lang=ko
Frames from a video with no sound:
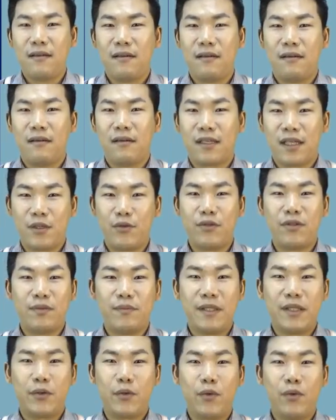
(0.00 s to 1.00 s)
어,
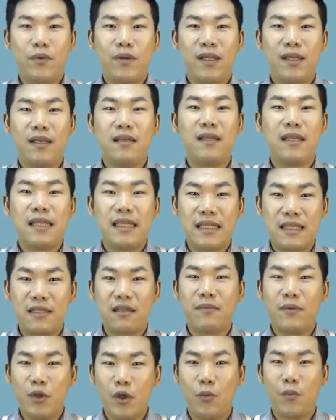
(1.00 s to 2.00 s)
기준금리도
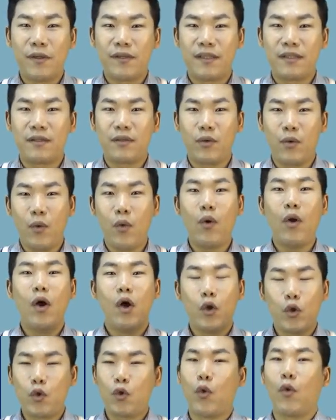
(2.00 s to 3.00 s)
1.25%로
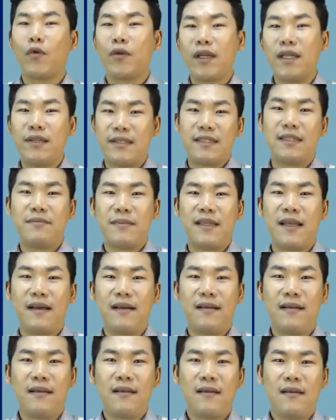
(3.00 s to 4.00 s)
동결이 됐습니다.
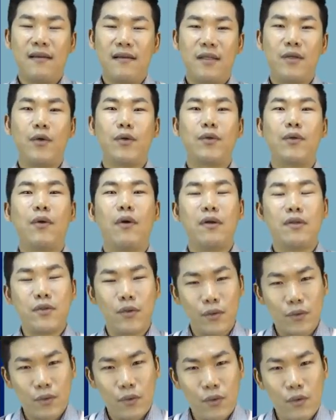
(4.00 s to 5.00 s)
이것도 어느
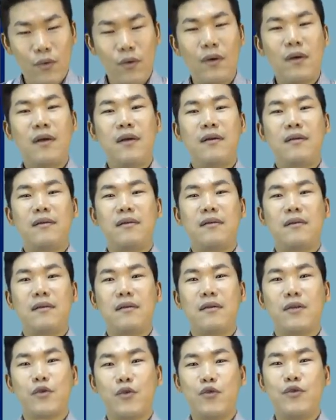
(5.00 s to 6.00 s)
정도
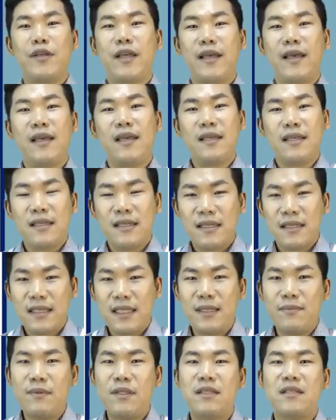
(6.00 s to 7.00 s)
어, 규제
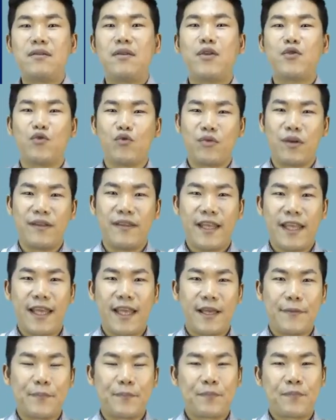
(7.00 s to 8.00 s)
힘을 실어준
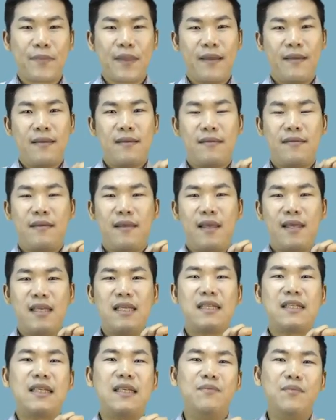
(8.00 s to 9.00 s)
건데, 근데 이
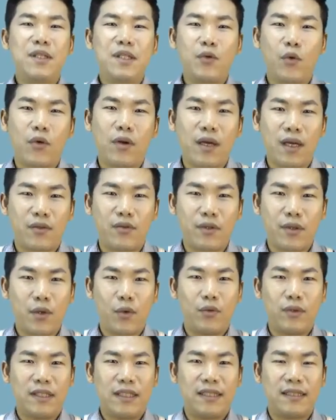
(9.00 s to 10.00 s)
금리 동결 같은
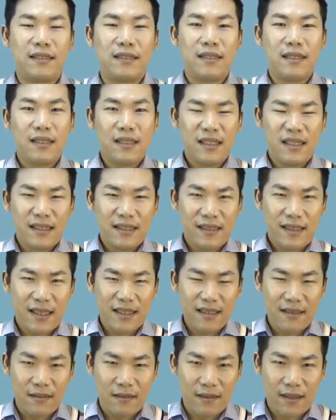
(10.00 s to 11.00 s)
경우는
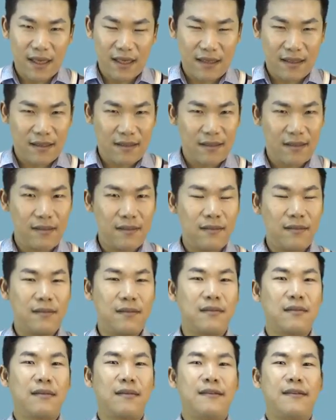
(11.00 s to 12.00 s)
사실 그렇게
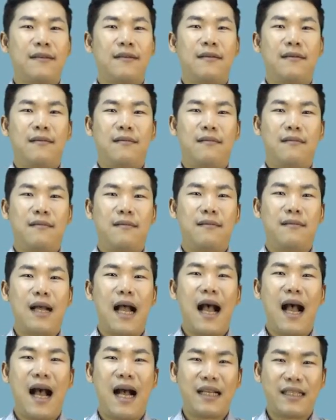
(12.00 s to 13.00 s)
큰 어,
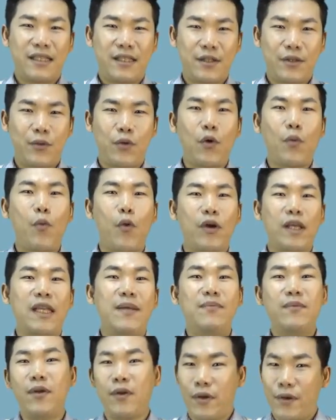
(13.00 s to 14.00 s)
악재로 보기
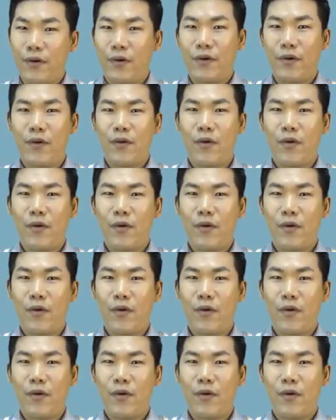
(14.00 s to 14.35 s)
힘들어요.